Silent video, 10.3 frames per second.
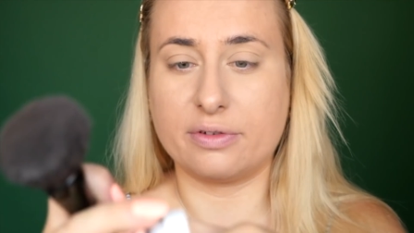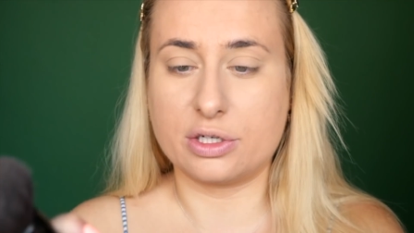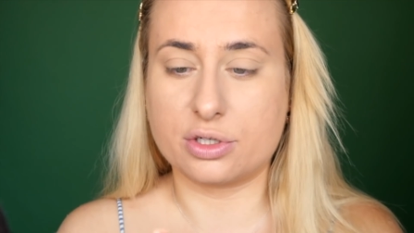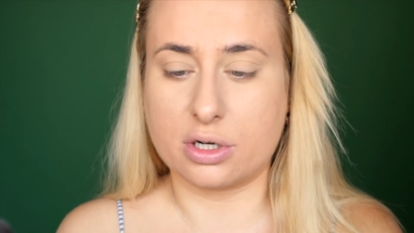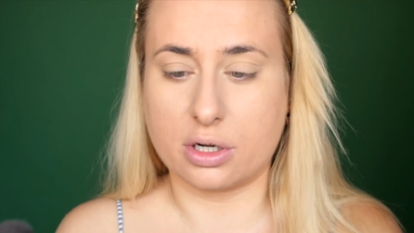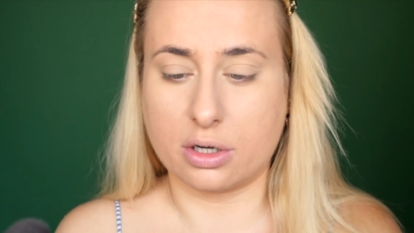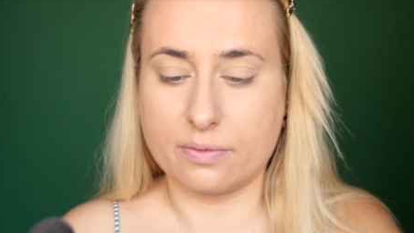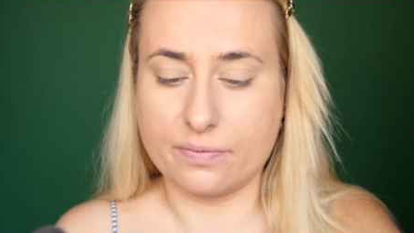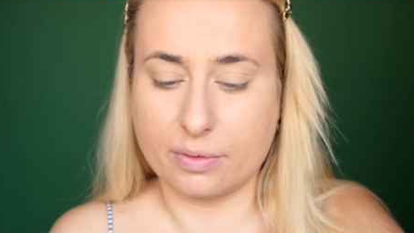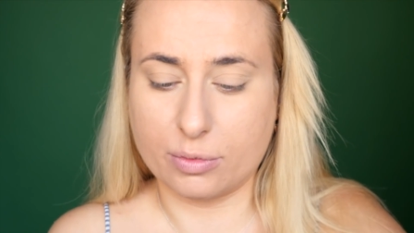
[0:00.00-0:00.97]

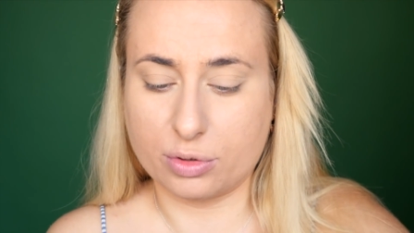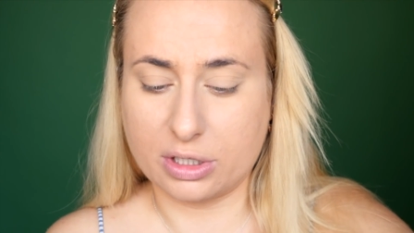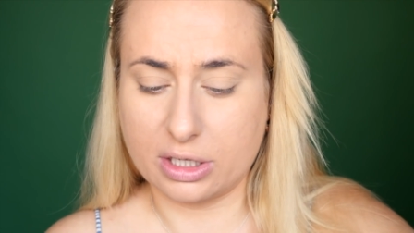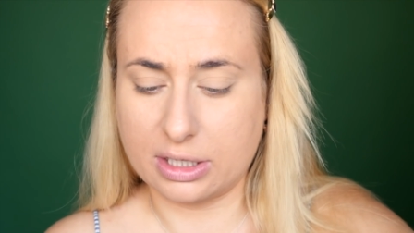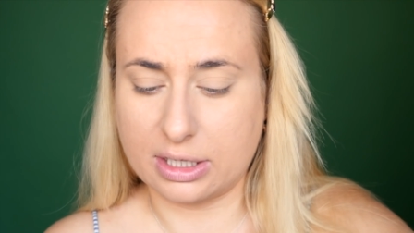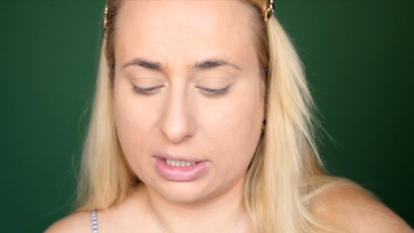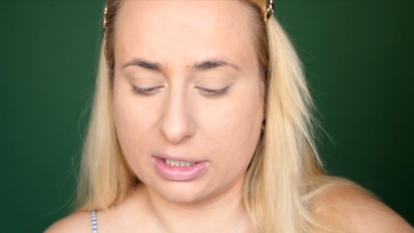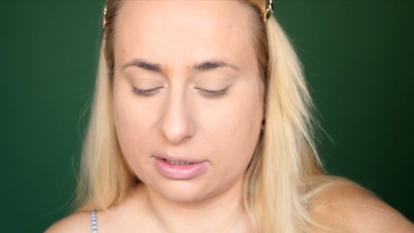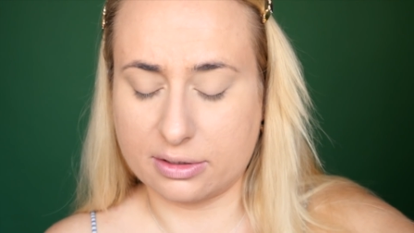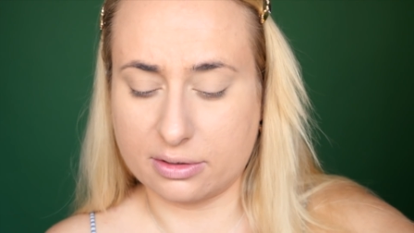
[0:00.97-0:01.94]
wieczko, bo tutaj
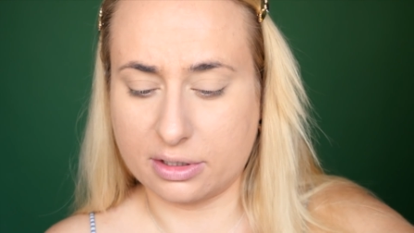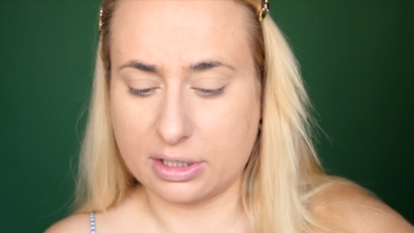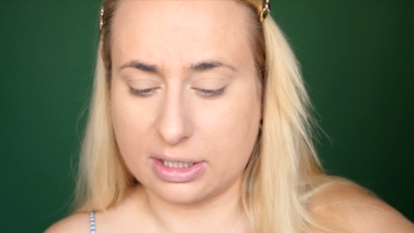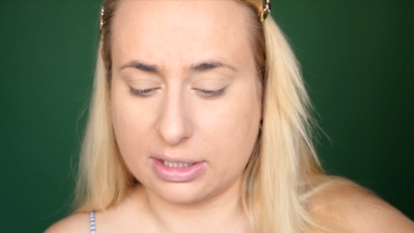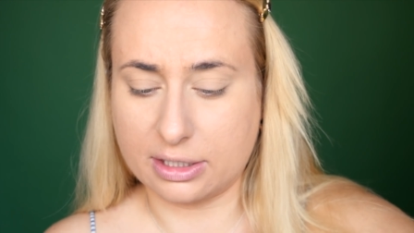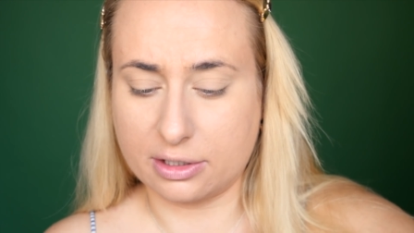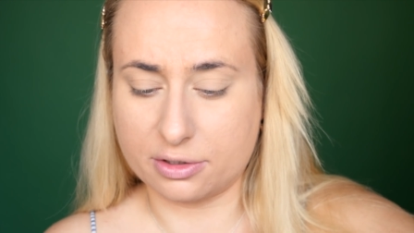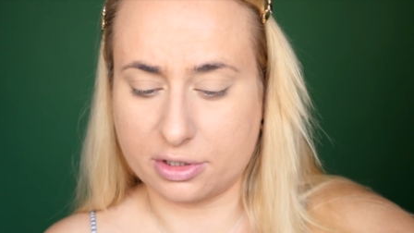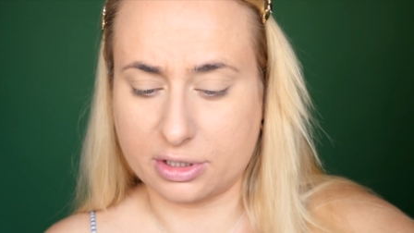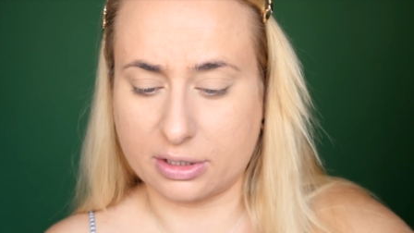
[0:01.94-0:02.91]
idealnie, idealna
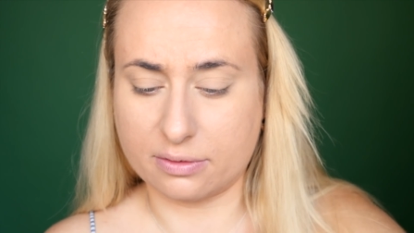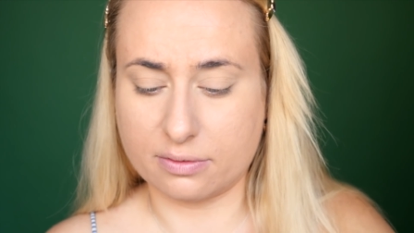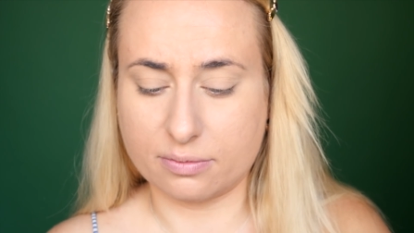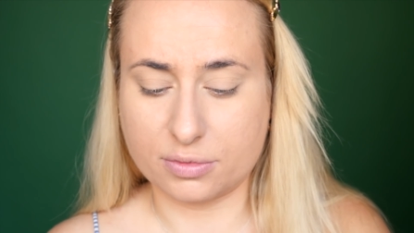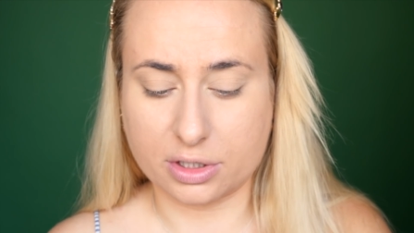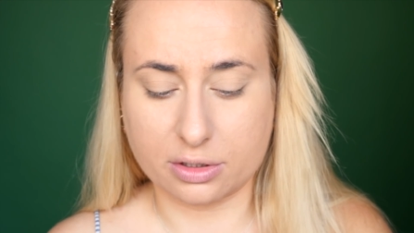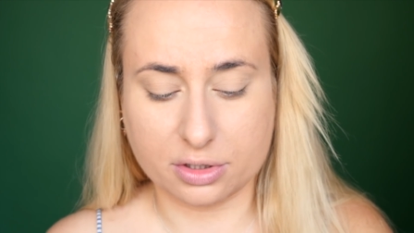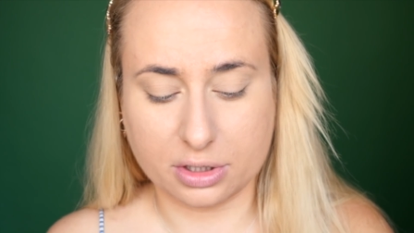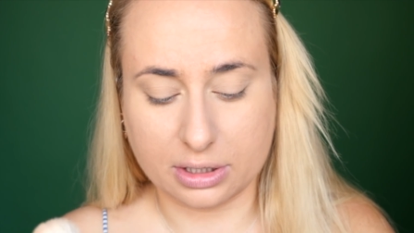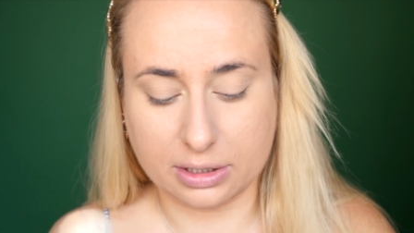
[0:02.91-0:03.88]
ilość się
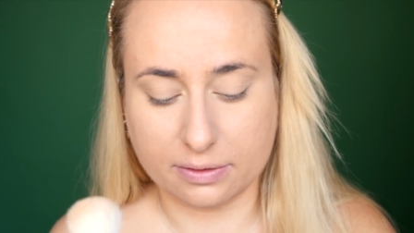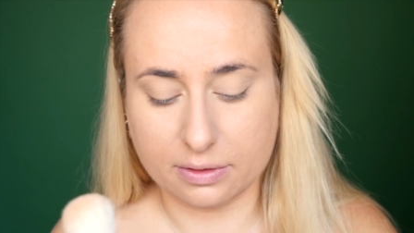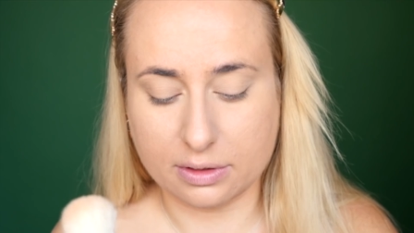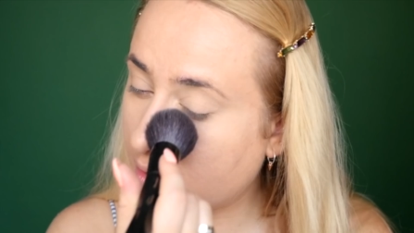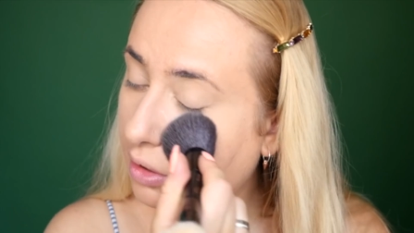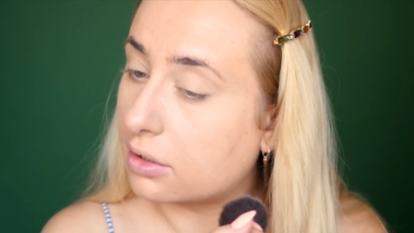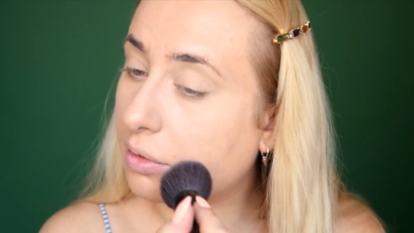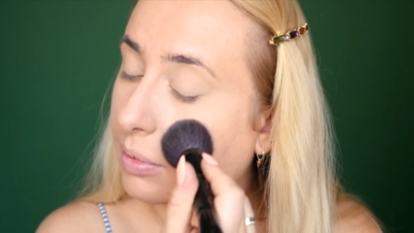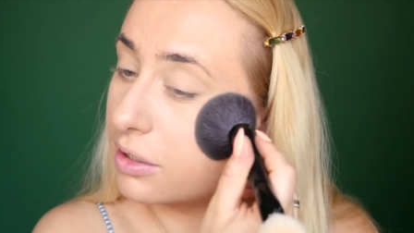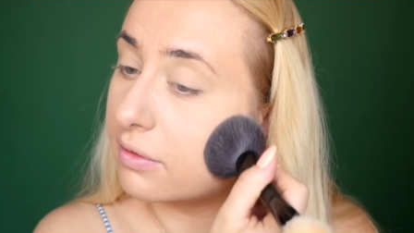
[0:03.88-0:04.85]
przenosi na, na to
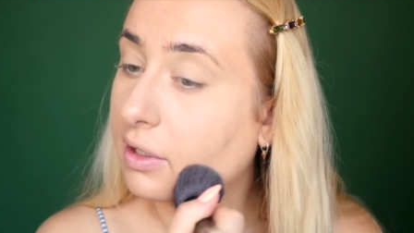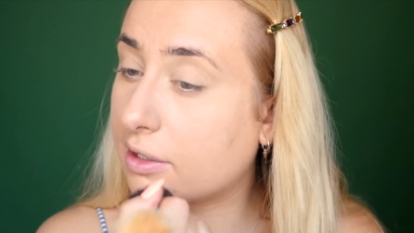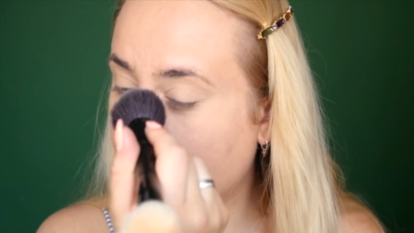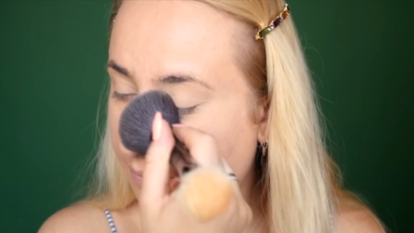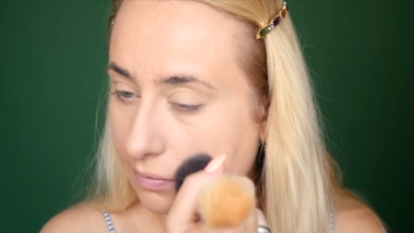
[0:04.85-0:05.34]
opakowanie.